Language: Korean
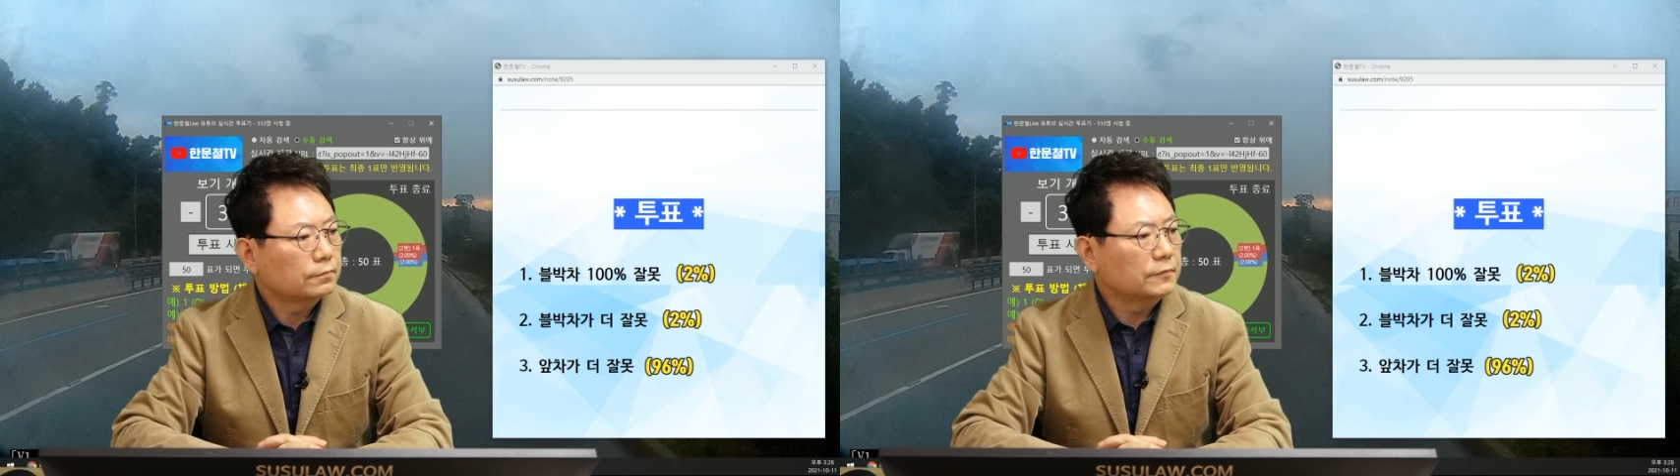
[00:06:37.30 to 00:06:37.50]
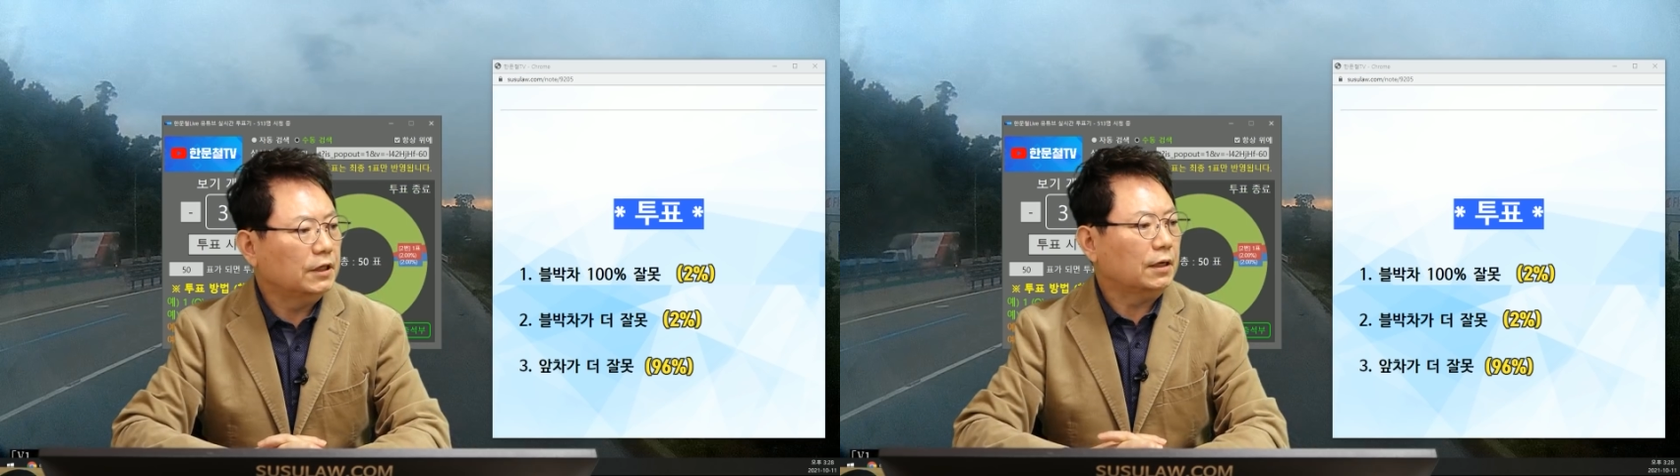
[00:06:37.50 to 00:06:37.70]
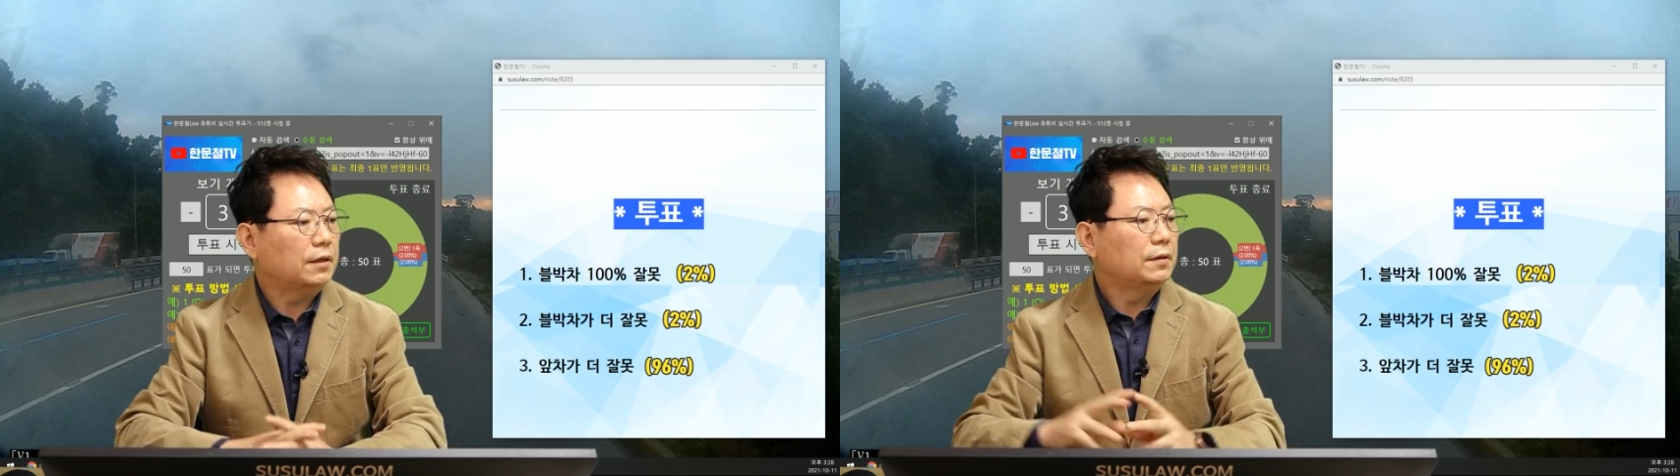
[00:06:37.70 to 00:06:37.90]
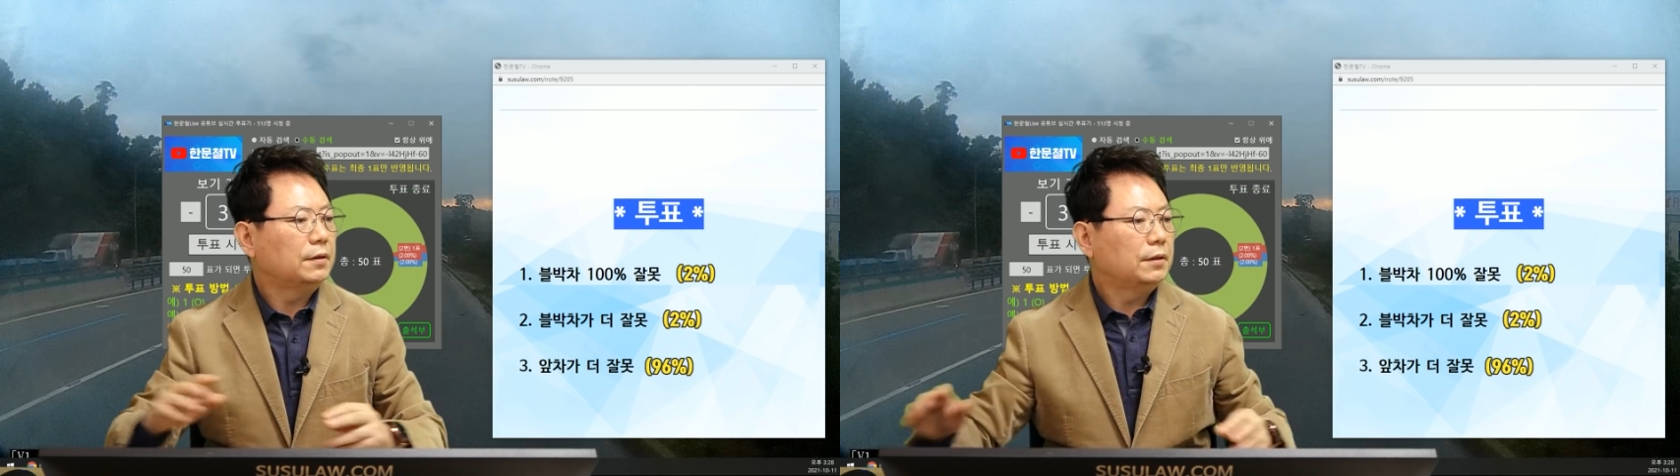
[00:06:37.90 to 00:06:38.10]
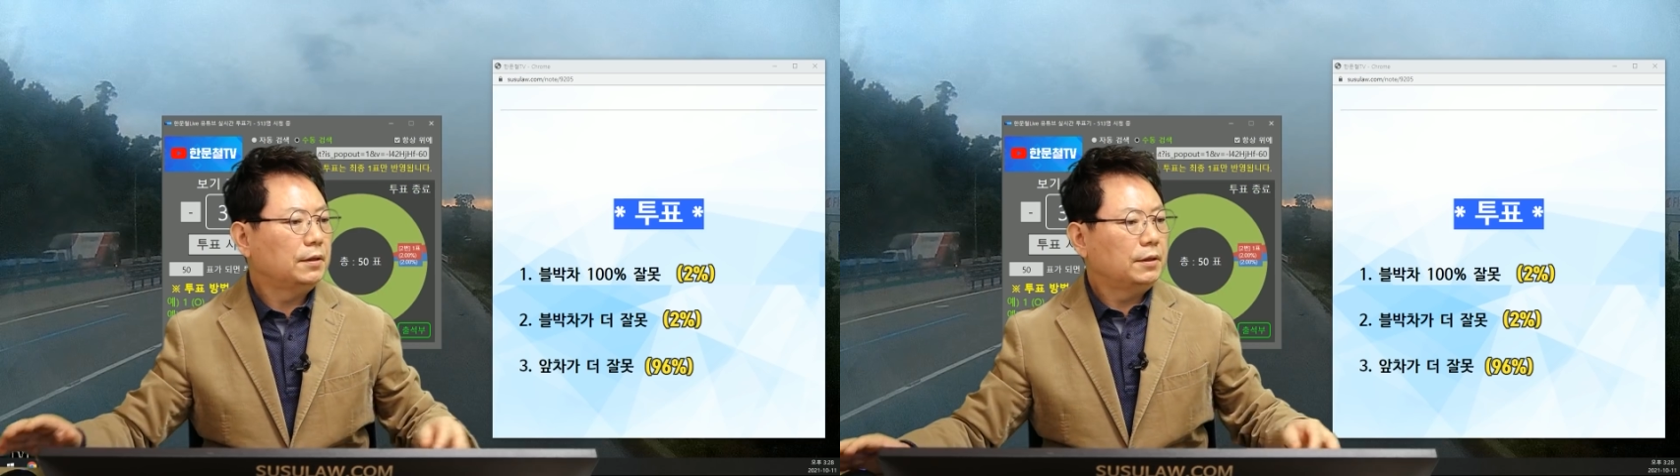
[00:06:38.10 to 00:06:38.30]
예.
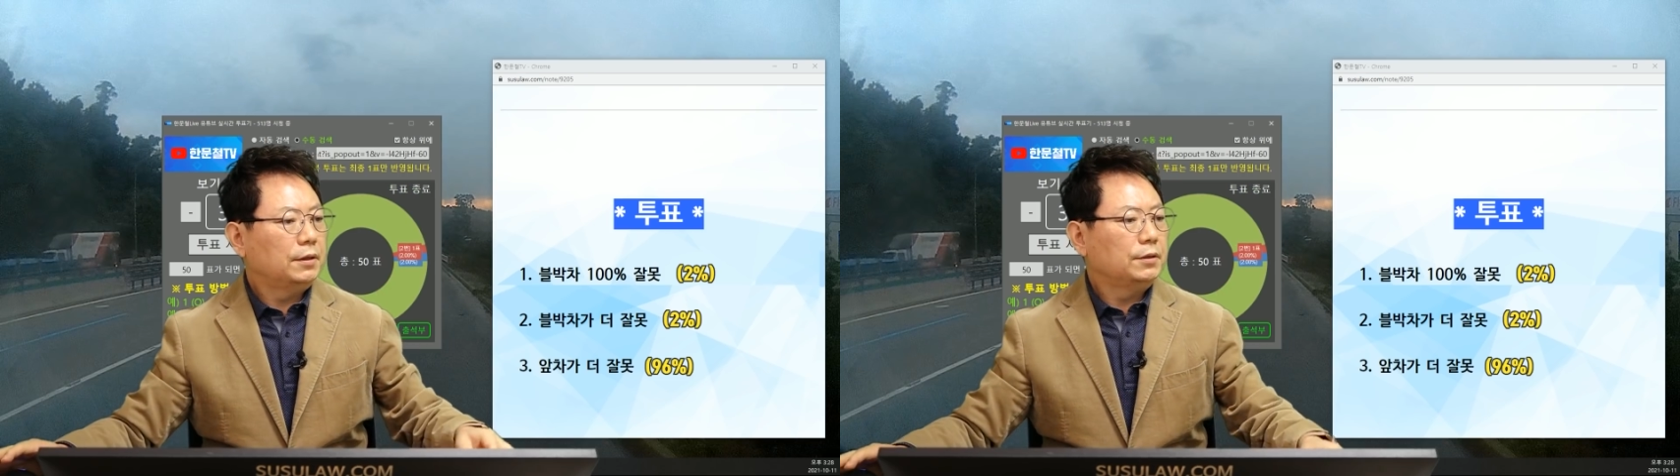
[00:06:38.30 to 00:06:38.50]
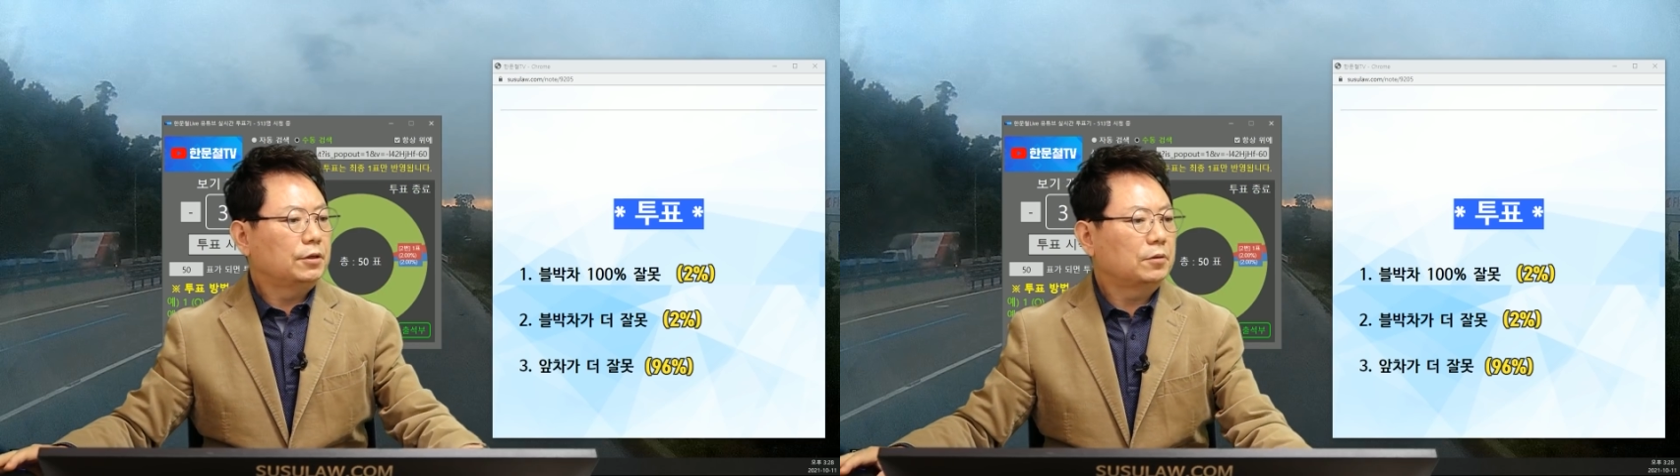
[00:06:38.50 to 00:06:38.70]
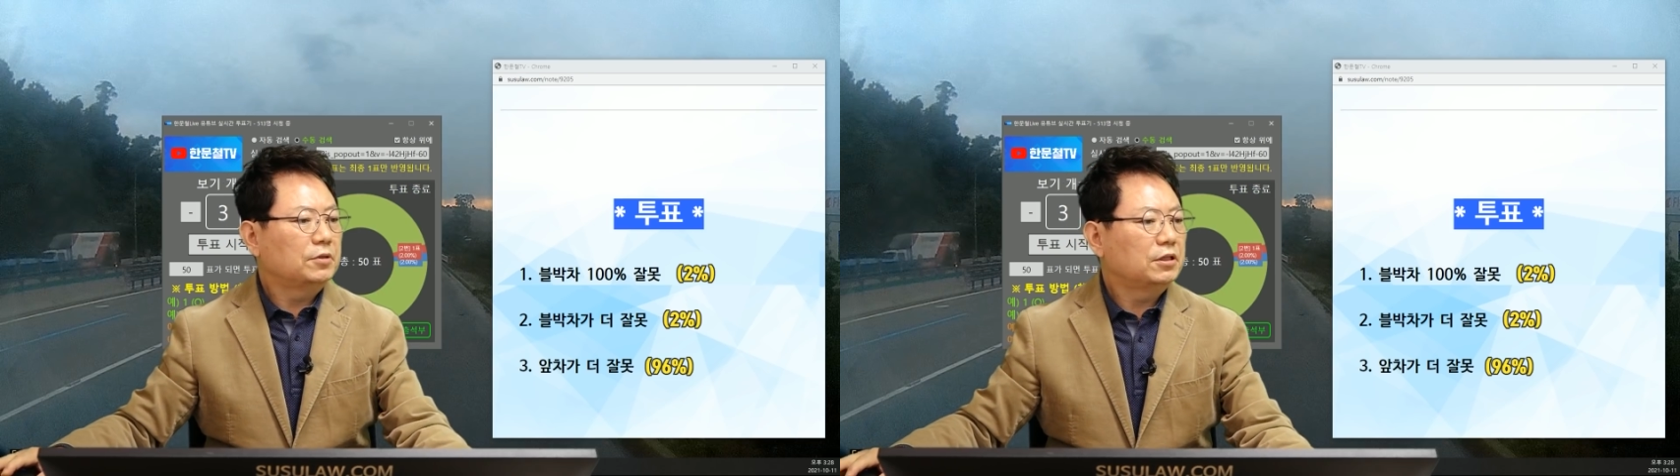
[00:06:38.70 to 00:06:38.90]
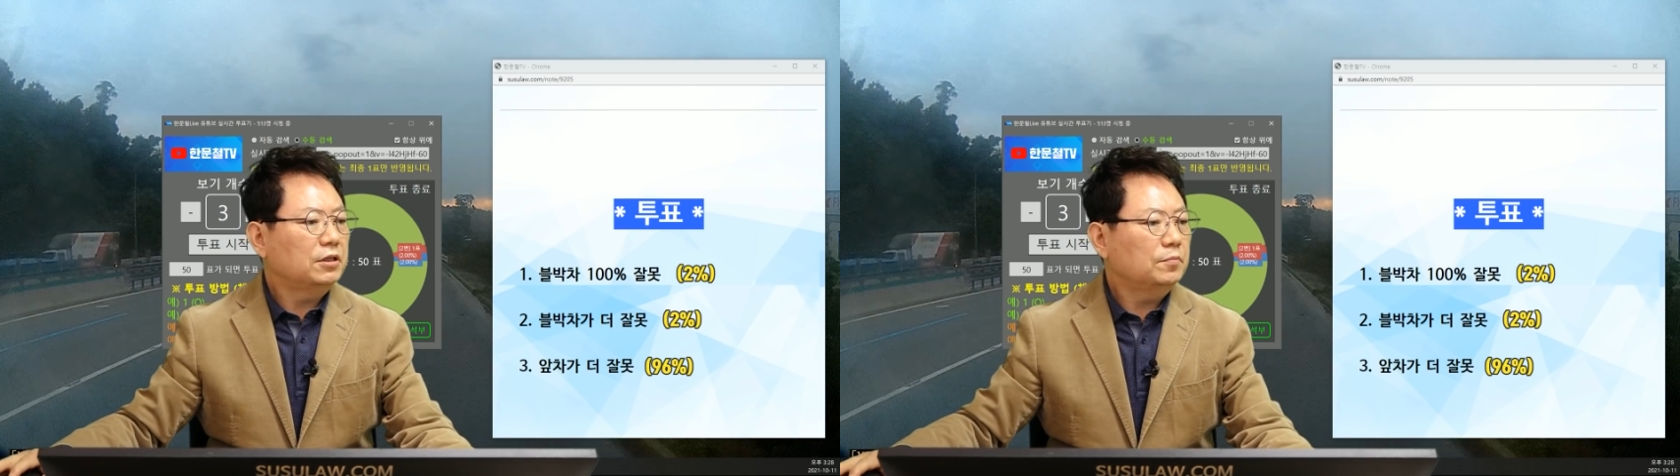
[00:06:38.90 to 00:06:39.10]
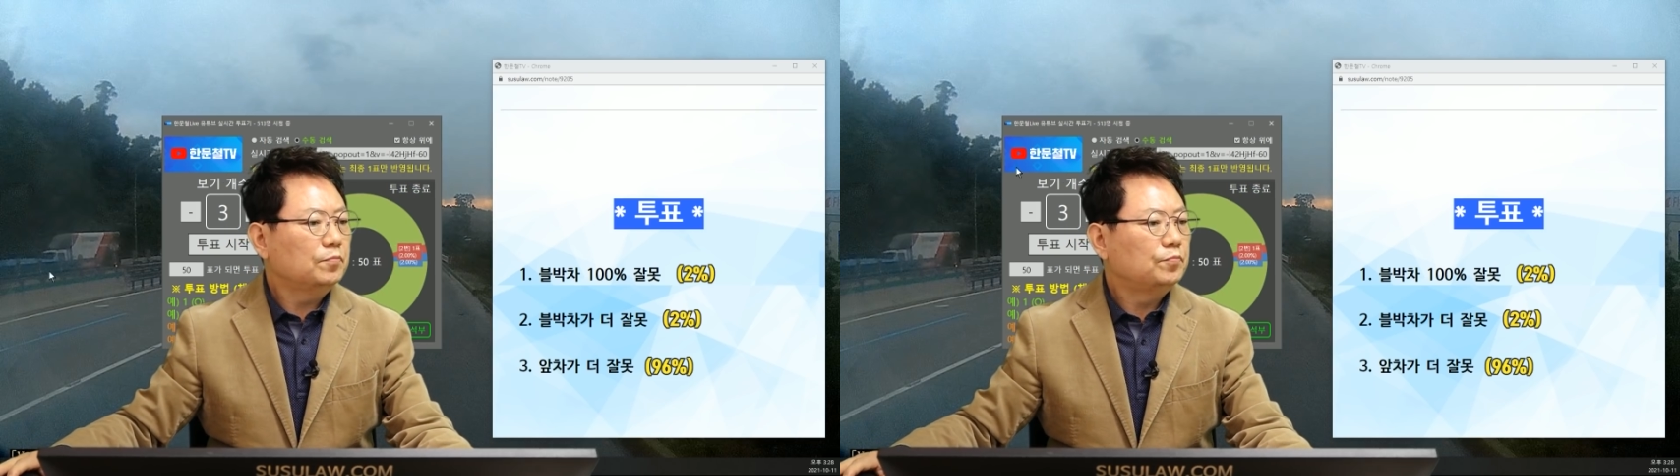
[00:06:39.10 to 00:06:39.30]
여러분들은